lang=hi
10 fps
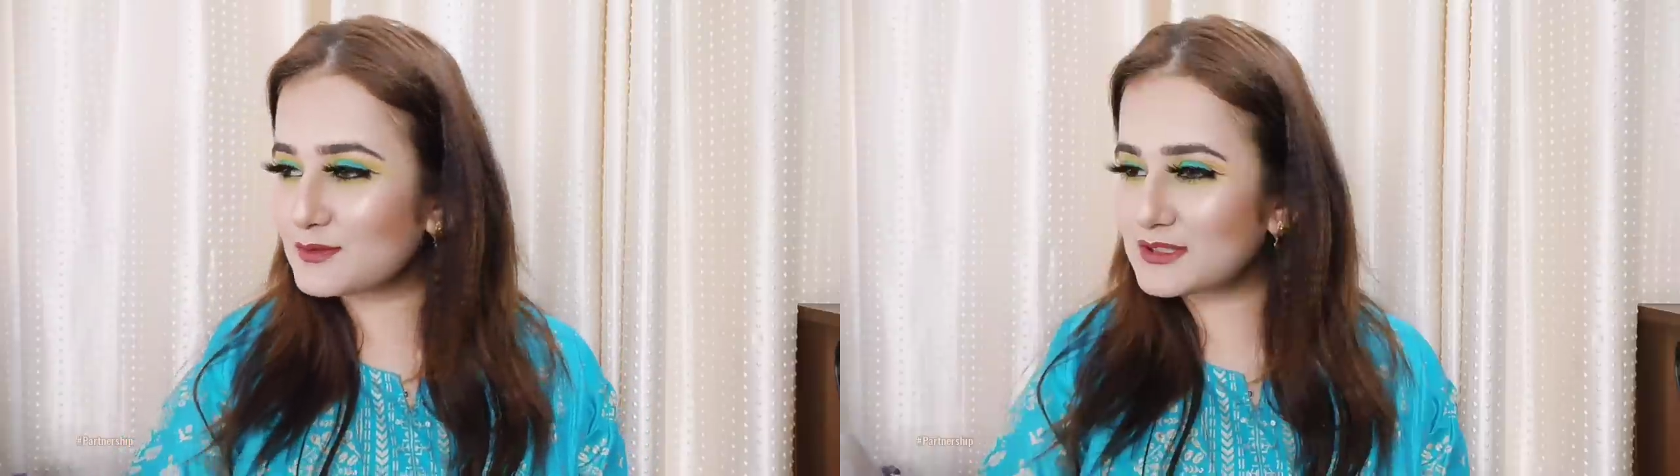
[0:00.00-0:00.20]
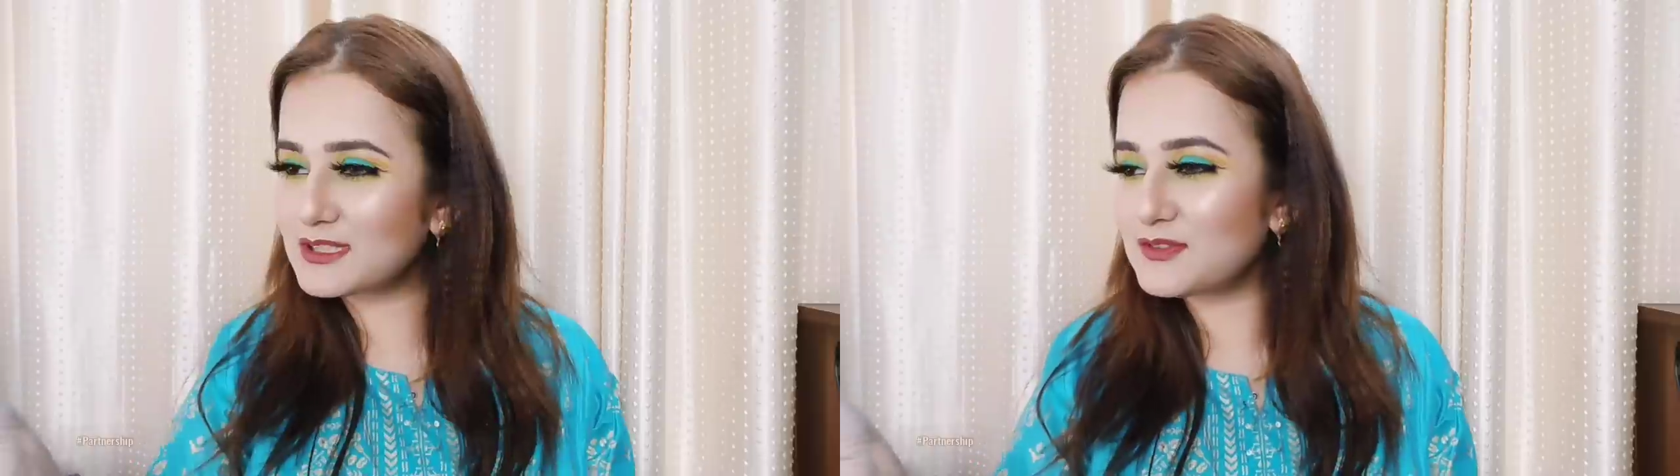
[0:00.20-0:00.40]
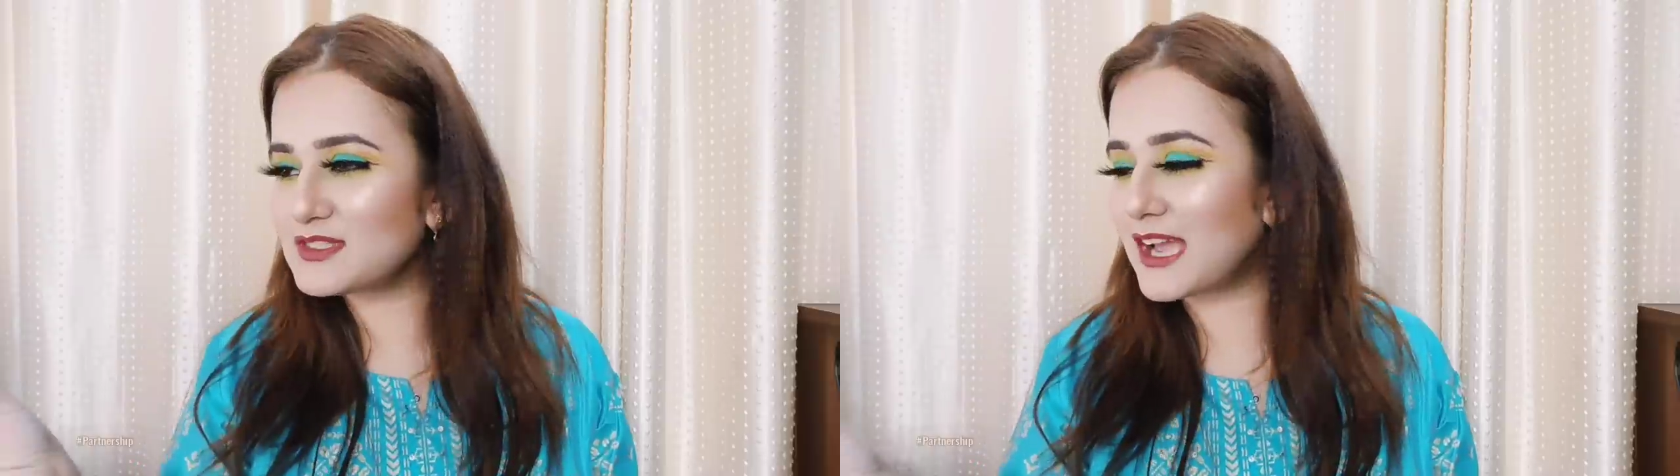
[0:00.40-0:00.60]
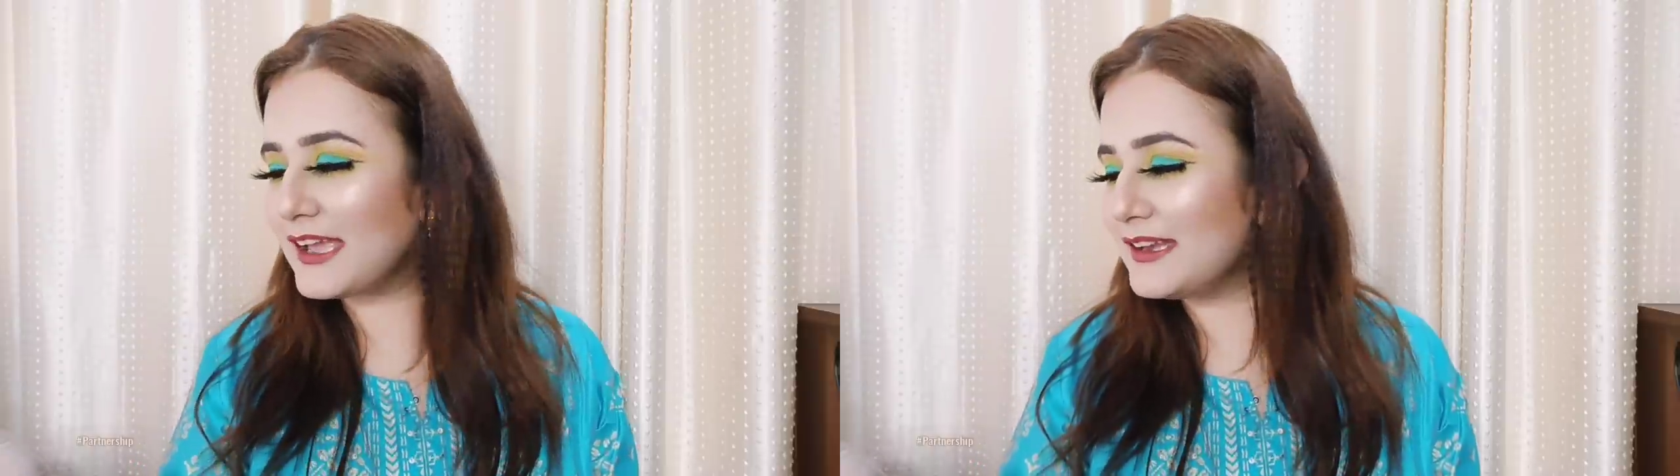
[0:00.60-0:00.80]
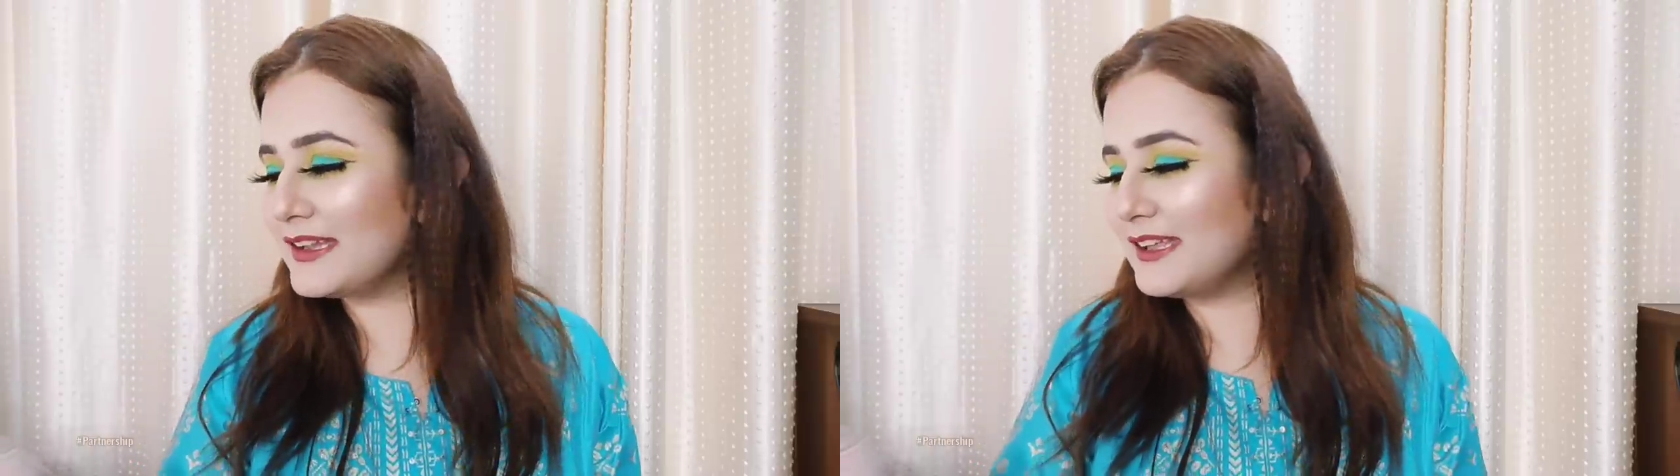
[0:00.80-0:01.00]
सिर्फ
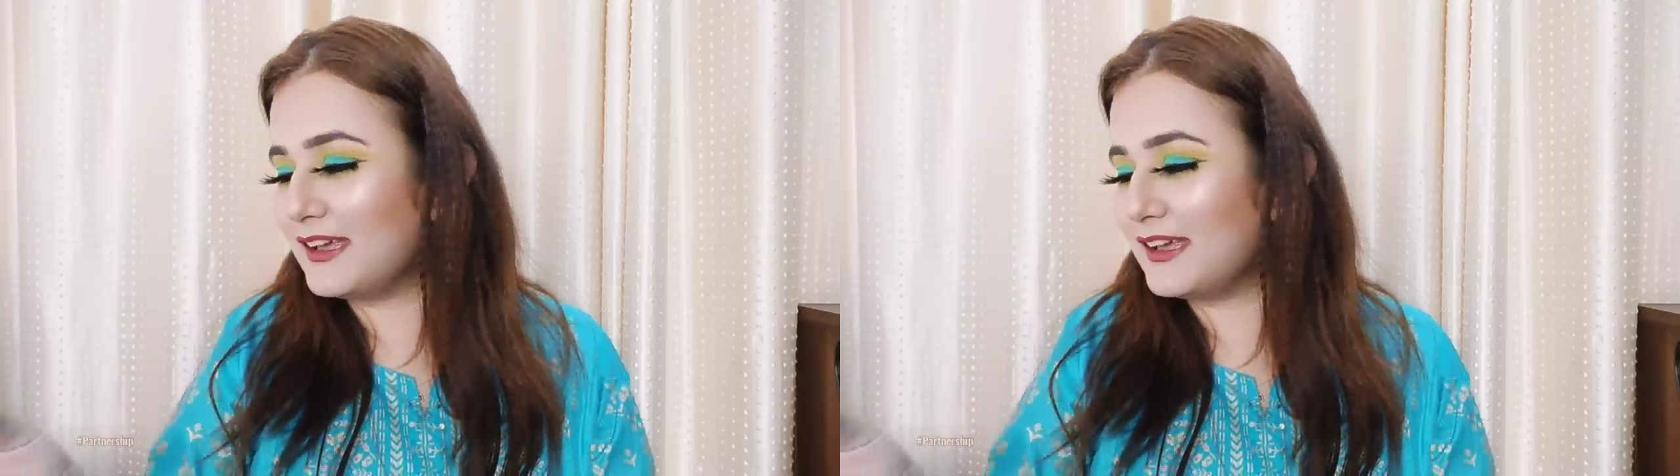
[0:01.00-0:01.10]
चाय नहीं